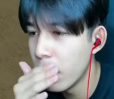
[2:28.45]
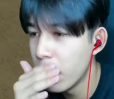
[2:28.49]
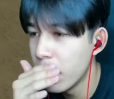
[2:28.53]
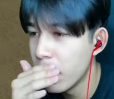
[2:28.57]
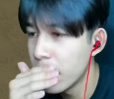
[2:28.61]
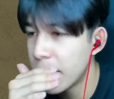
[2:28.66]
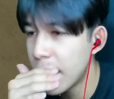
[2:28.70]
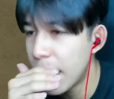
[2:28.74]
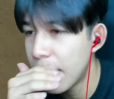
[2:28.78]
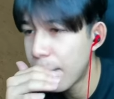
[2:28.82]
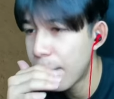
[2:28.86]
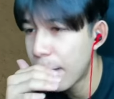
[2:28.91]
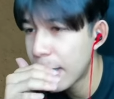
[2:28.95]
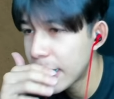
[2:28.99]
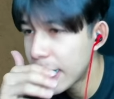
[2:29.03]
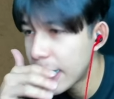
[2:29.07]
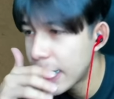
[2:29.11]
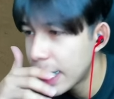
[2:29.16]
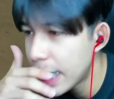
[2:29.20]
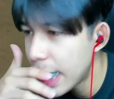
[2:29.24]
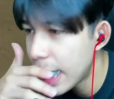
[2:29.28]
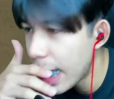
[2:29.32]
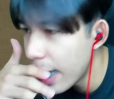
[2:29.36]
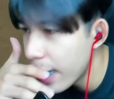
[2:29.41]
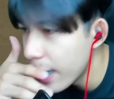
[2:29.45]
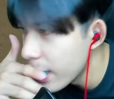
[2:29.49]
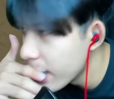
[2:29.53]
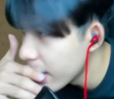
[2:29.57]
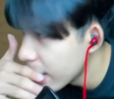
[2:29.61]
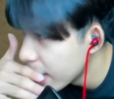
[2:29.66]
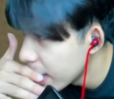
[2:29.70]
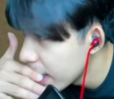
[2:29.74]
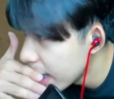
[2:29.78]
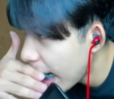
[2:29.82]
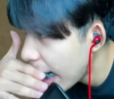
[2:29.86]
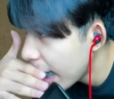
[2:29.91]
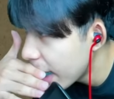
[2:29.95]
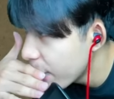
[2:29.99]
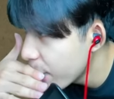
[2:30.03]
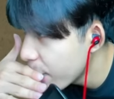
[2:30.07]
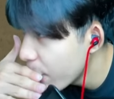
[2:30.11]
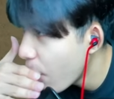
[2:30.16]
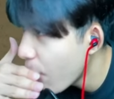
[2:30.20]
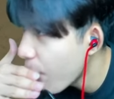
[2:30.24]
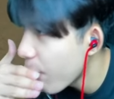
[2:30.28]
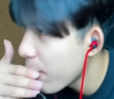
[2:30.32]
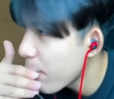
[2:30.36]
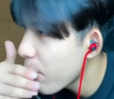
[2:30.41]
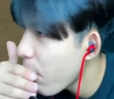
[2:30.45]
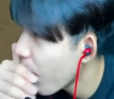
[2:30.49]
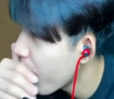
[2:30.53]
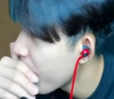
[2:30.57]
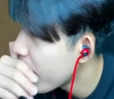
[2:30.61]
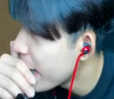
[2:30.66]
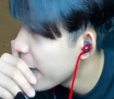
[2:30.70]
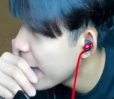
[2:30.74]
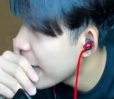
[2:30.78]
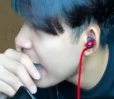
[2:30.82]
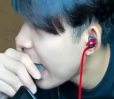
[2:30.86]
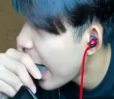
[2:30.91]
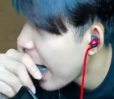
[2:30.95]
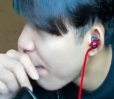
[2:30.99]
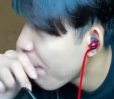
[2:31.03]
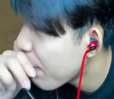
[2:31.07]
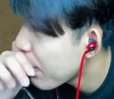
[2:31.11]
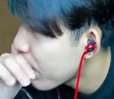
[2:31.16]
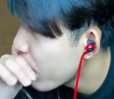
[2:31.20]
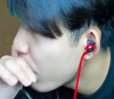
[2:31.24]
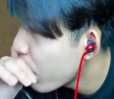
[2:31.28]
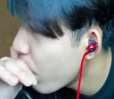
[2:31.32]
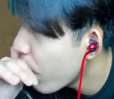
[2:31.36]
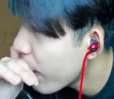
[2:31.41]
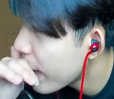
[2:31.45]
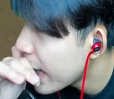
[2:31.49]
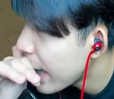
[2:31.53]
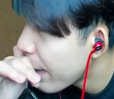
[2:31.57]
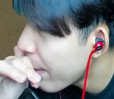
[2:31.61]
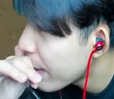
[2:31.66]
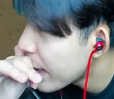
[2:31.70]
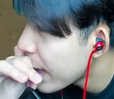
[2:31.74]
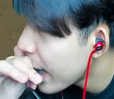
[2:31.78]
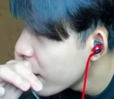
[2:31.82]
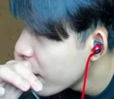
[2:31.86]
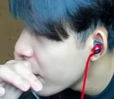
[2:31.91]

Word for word: ใช่ปาตะกี้เนี่ยใครรู้คอมเมนต์บอกพี่ทีนะครับมันพูดว่าอะไรวะเนี่ย